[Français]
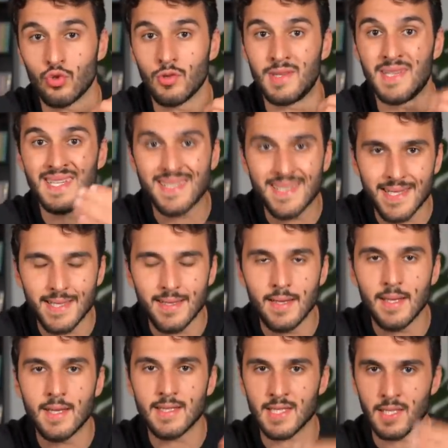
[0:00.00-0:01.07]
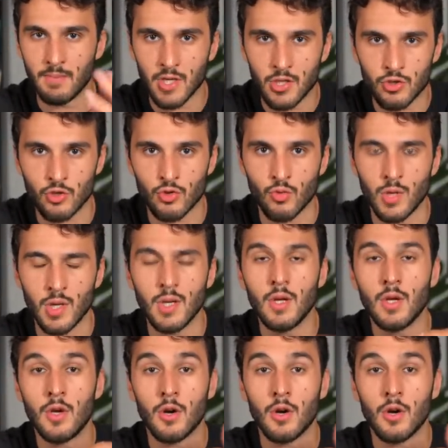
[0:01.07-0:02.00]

de tester ce qui marche sur toi.